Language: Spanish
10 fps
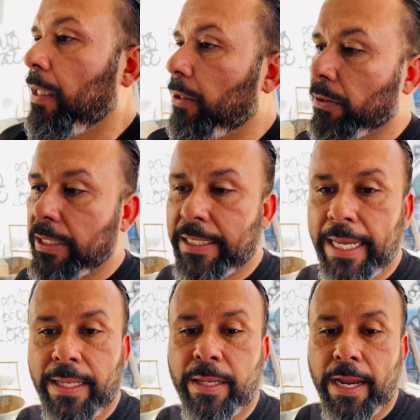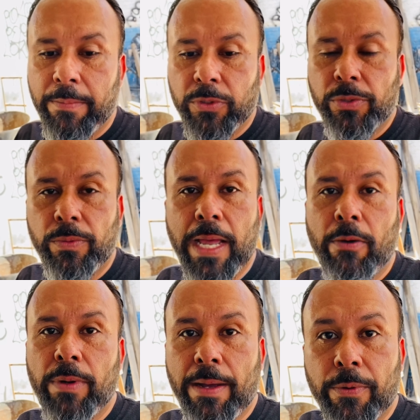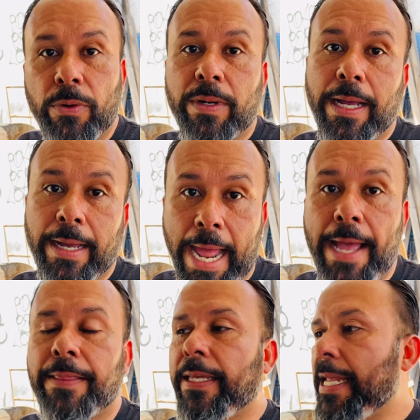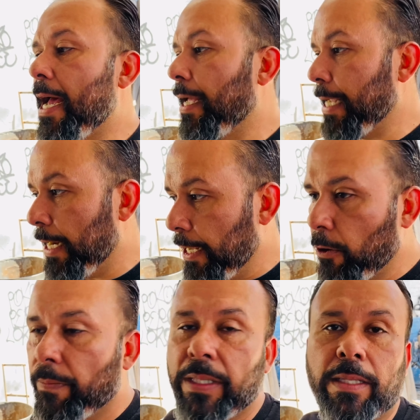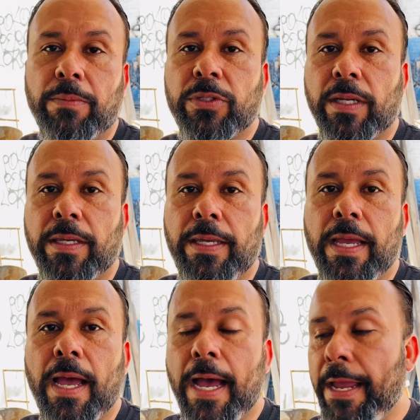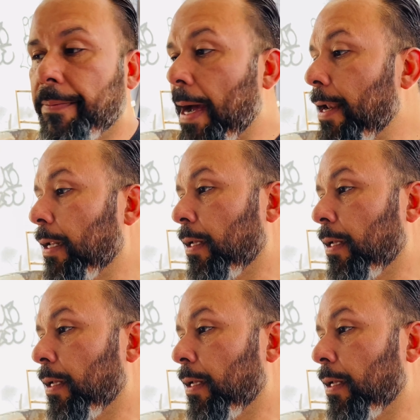Entonces ahí traemos una, una bronca grande, ya, ya le comentamos aquí a, Iván.